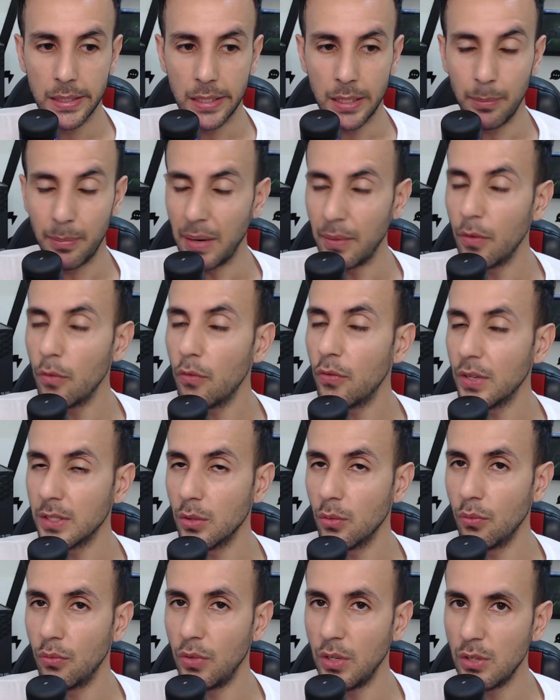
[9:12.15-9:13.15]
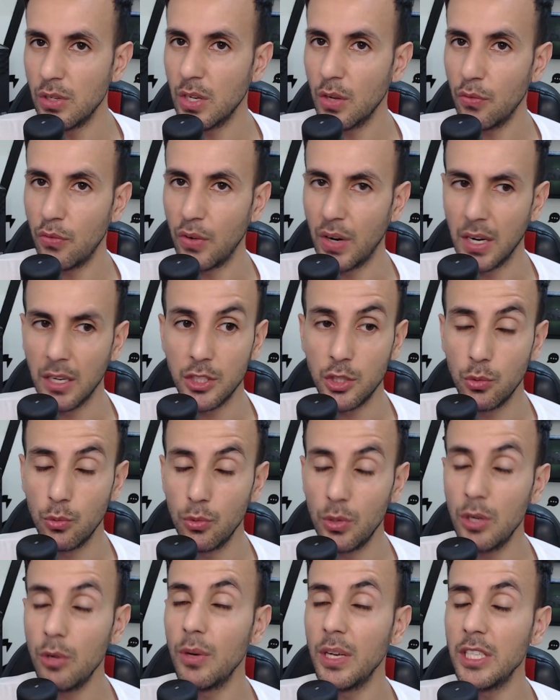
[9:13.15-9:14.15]
Em breve eu vou fazer um vídeo aqui falando de
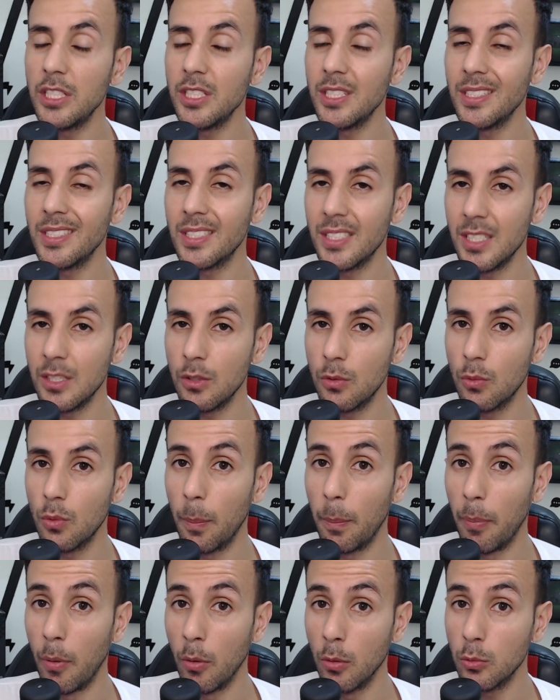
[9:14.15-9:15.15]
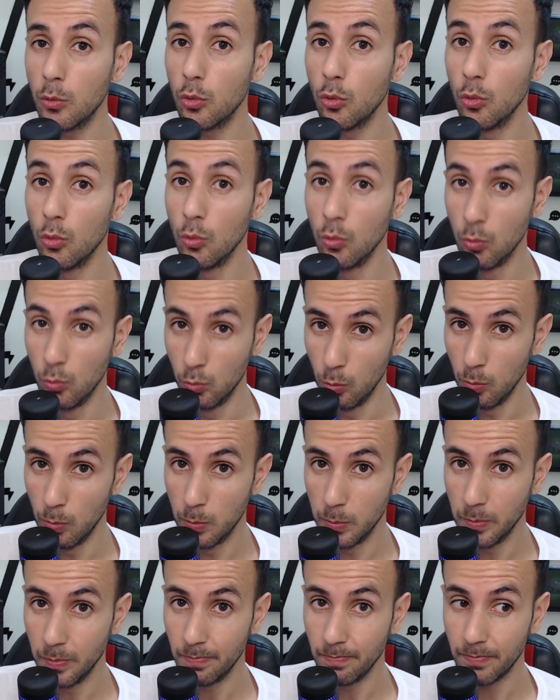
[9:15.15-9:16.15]
Unreal Engine 5.1,
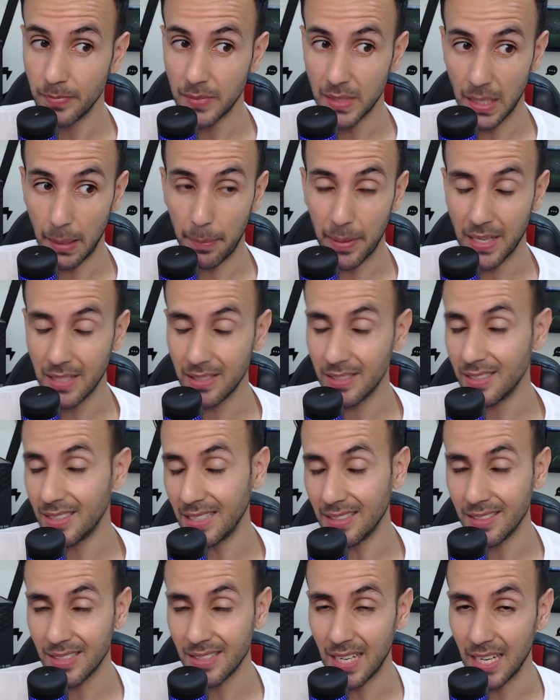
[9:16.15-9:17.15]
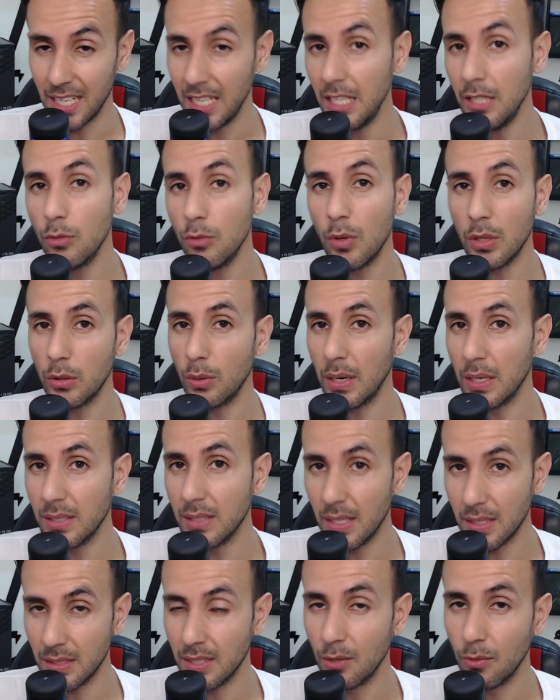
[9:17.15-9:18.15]
tá? Parece que tá saindo uma
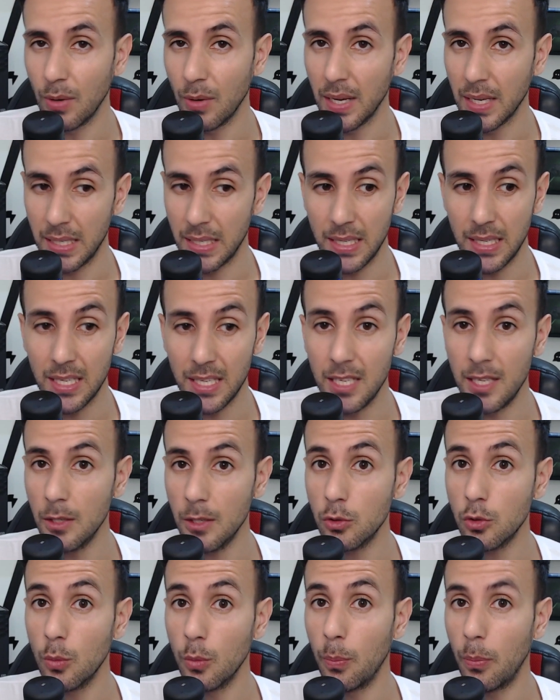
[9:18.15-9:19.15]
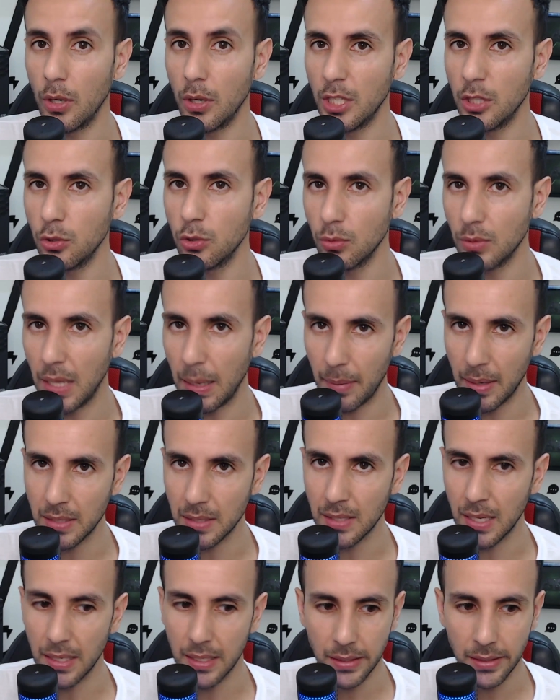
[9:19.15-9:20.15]
atualização aí e isso pode ajudar
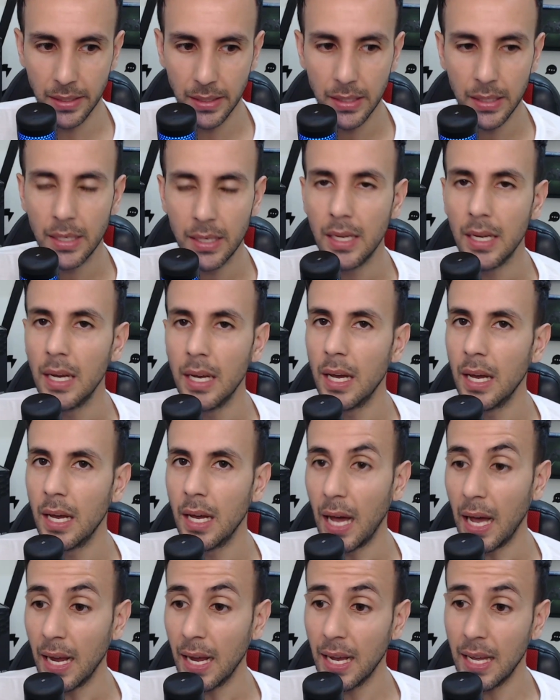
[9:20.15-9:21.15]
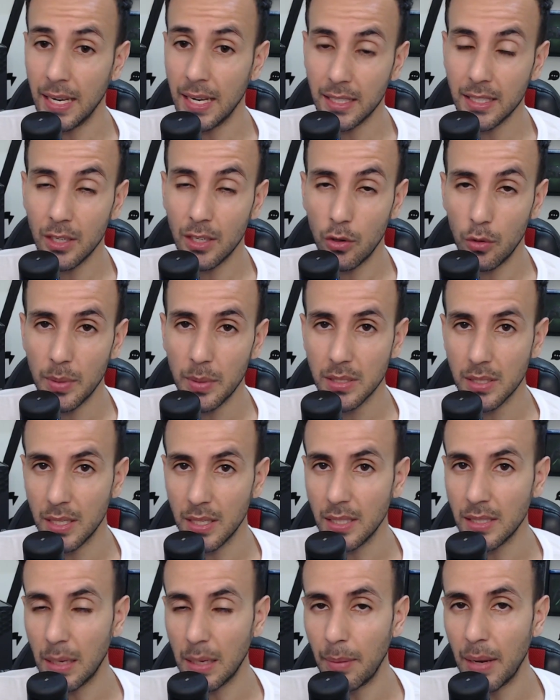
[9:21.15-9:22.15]
mais ainda. A galera tá
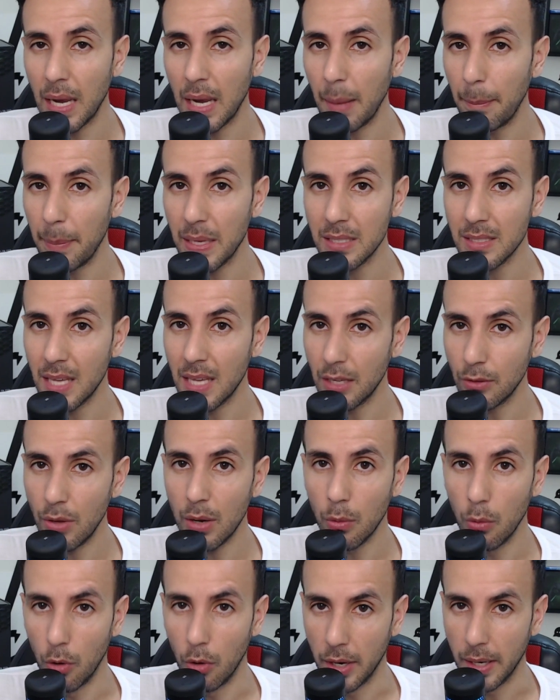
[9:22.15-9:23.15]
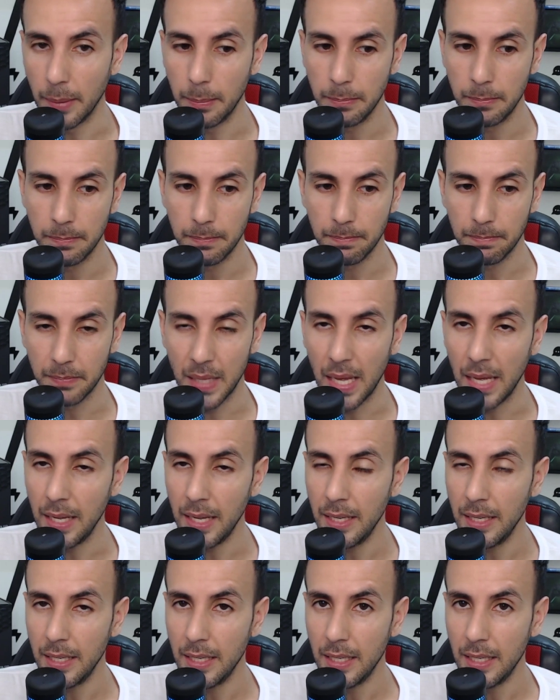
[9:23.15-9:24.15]
começando a trabalhar pesado agora, né?